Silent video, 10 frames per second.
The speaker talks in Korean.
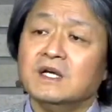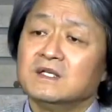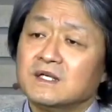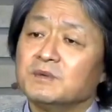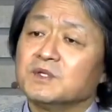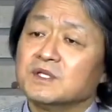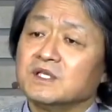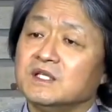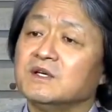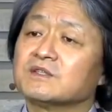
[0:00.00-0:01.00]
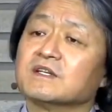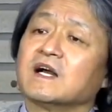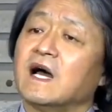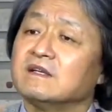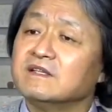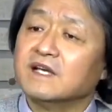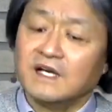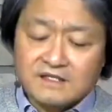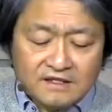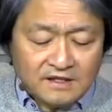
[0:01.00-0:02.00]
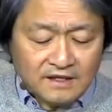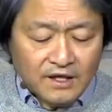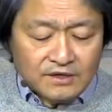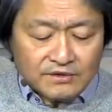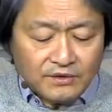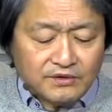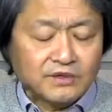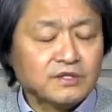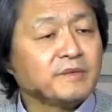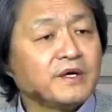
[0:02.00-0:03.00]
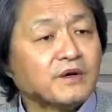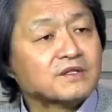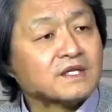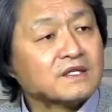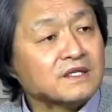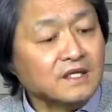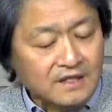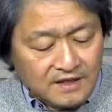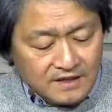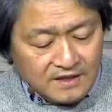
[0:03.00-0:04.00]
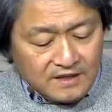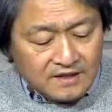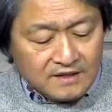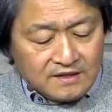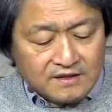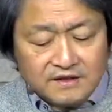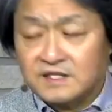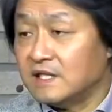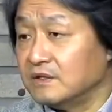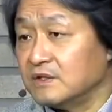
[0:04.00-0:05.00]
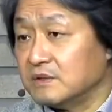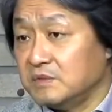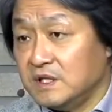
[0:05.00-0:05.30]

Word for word: 세 번째는 이것을 가능케 하시는 성령님의 역사를 의지하는 것입니다.